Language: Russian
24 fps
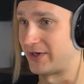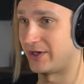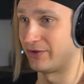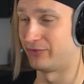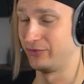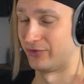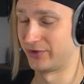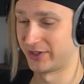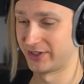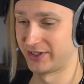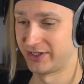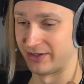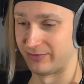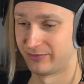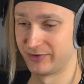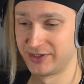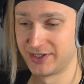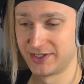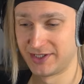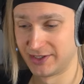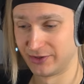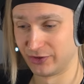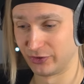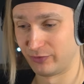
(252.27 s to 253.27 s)
которые
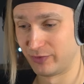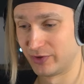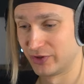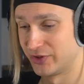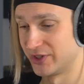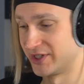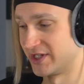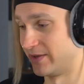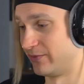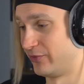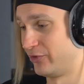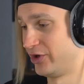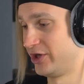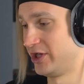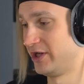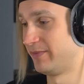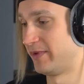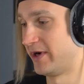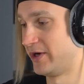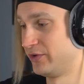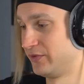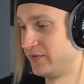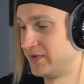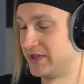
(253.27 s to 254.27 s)
гармонизируют между собой, они
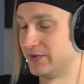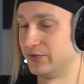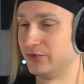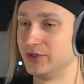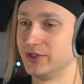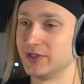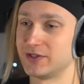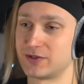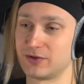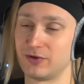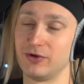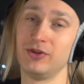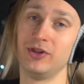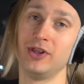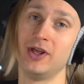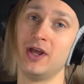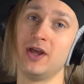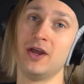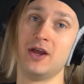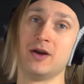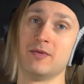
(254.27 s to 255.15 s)
поют всего не сон,